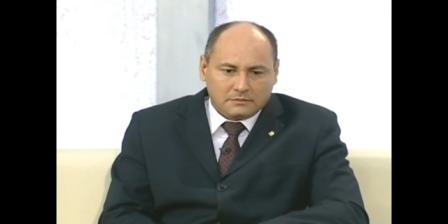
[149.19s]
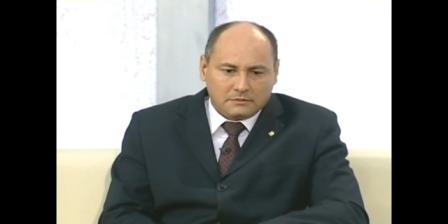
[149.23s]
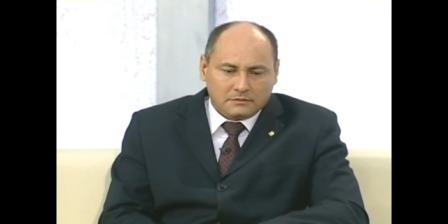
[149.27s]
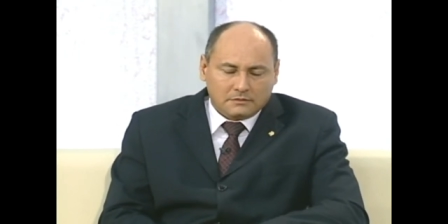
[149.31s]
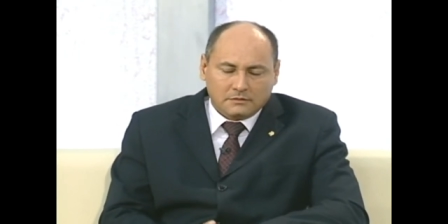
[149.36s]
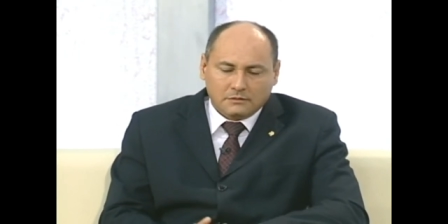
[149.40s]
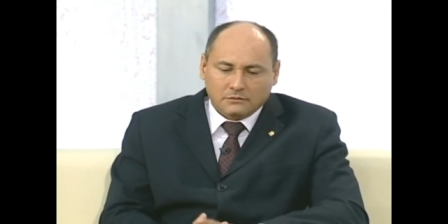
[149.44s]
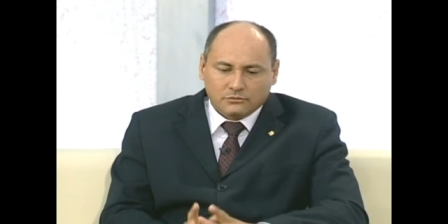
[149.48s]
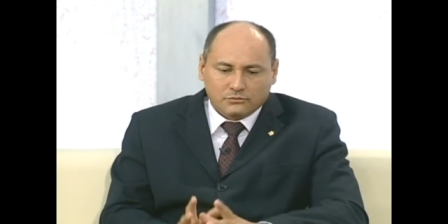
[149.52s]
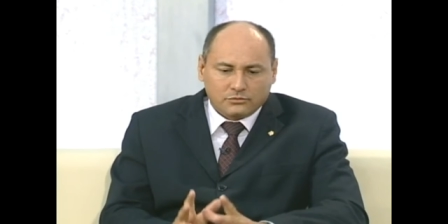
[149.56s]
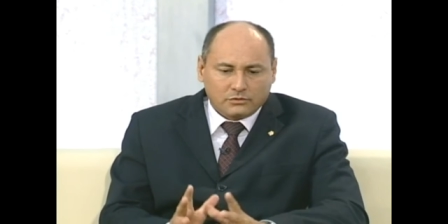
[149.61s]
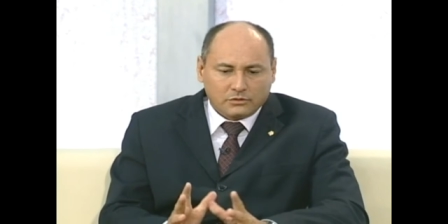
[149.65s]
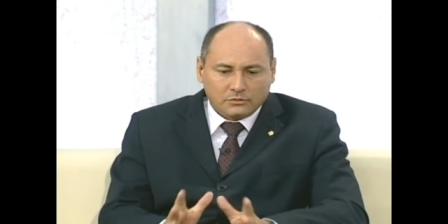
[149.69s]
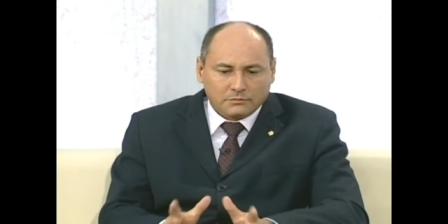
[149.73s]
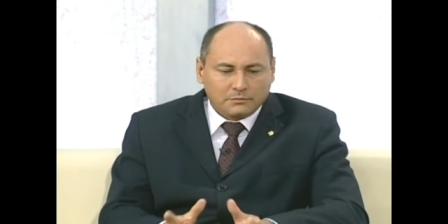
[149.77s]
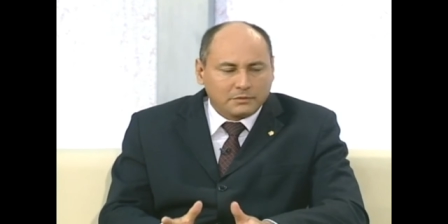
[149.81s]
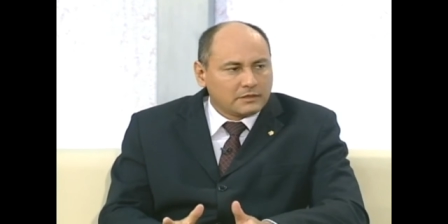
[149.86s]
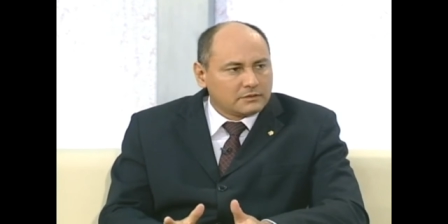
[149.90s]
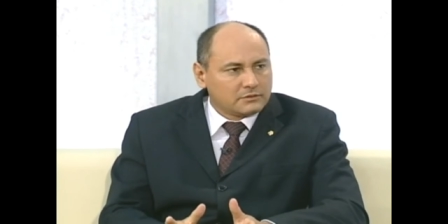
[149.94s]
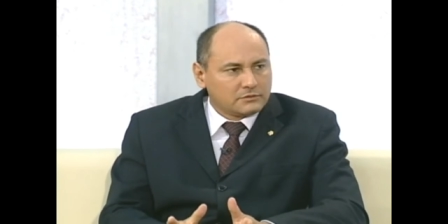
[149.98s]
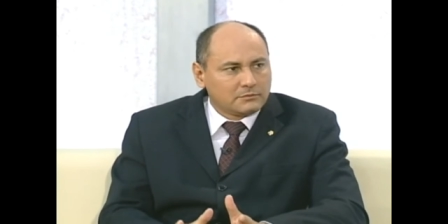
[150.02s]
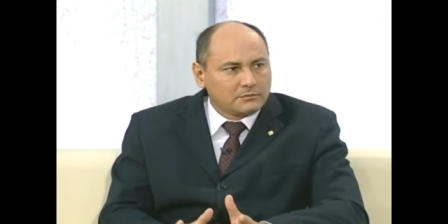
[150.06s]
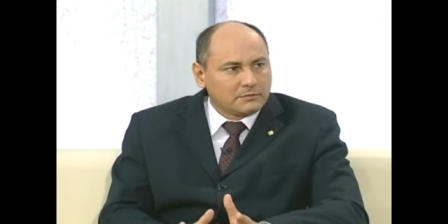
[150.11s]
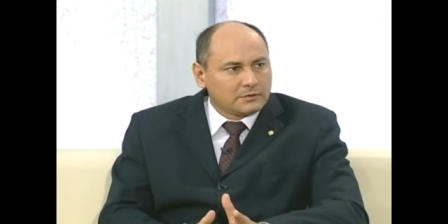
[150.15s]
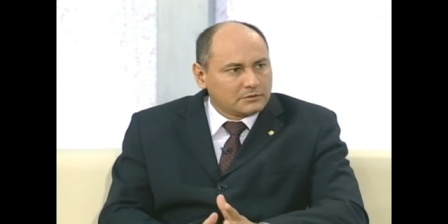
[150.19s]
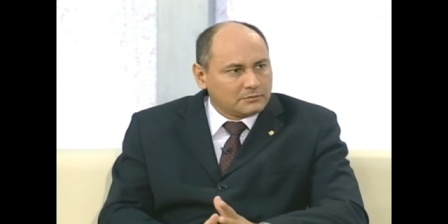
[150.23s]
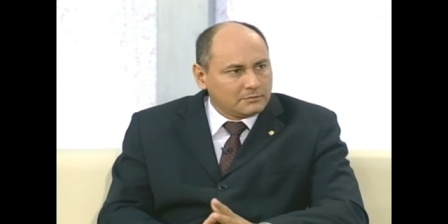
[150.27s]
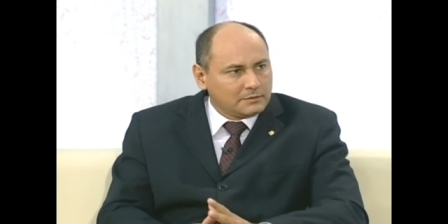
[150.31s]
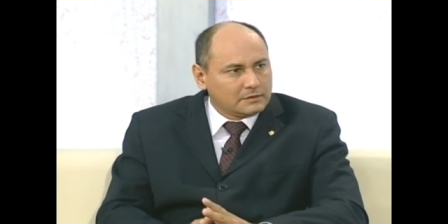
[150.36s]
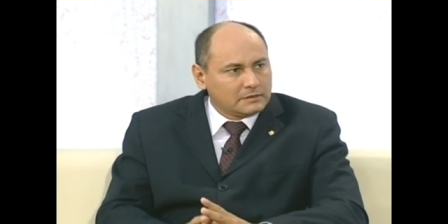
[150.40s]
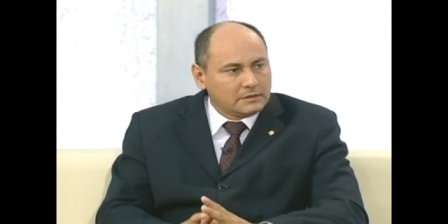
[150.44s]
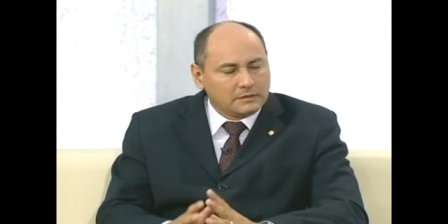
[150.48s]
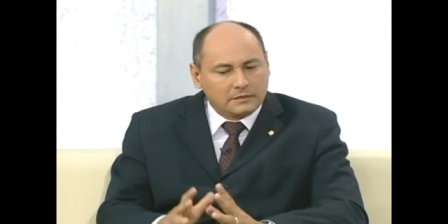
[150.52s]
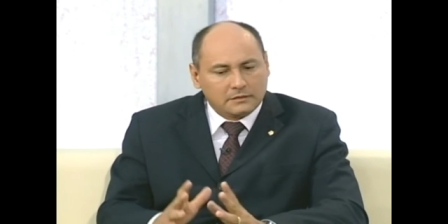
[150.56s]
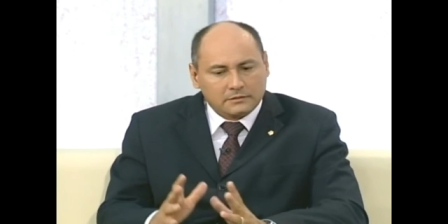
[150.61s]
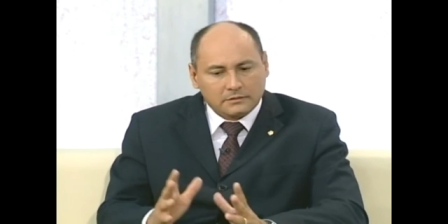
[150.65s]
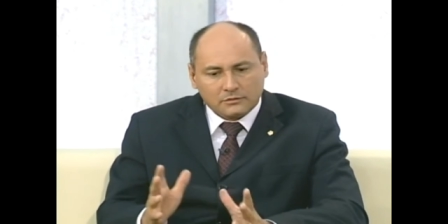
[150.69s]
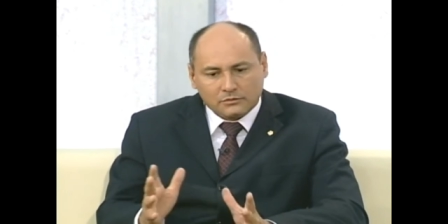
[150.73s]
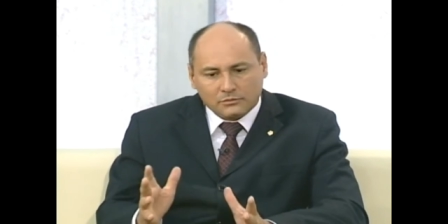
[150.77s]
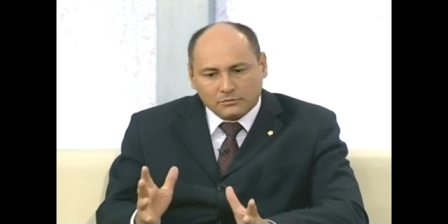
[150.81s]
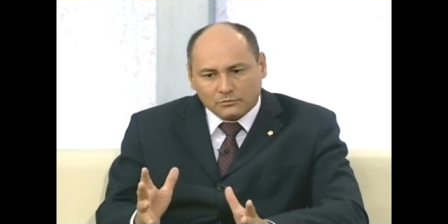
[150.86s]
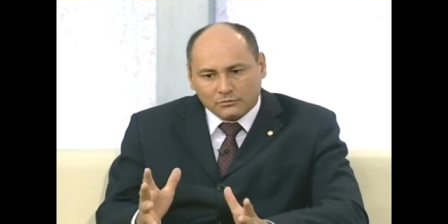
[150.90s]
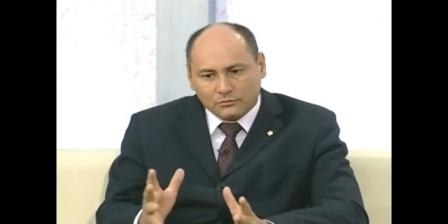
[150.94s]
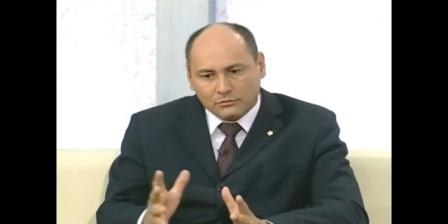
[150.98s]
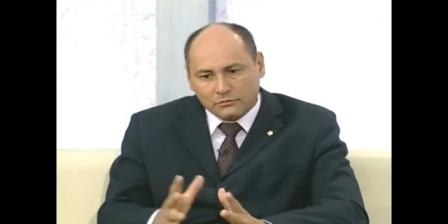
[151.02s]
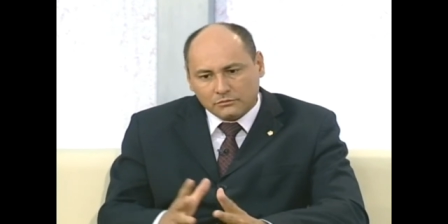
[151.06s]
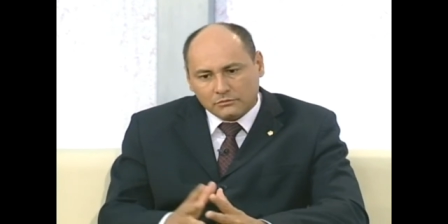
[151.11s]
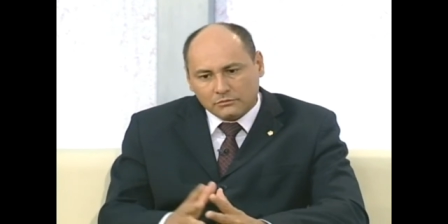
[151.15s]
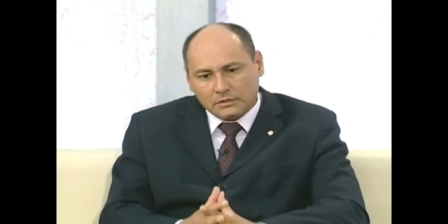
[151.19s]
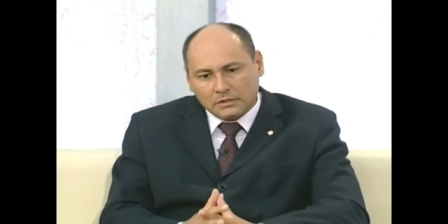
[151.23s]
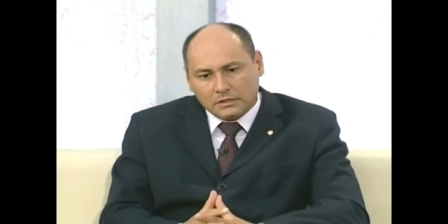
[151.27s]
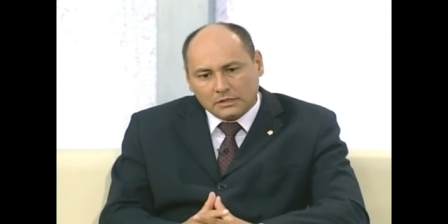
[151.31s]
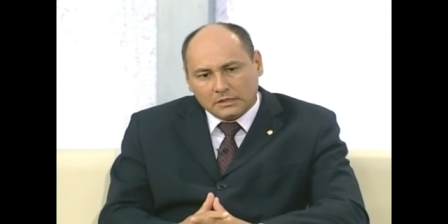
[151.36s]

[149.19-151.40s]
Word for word: não só no Brasil, mas uma tendência no mundo,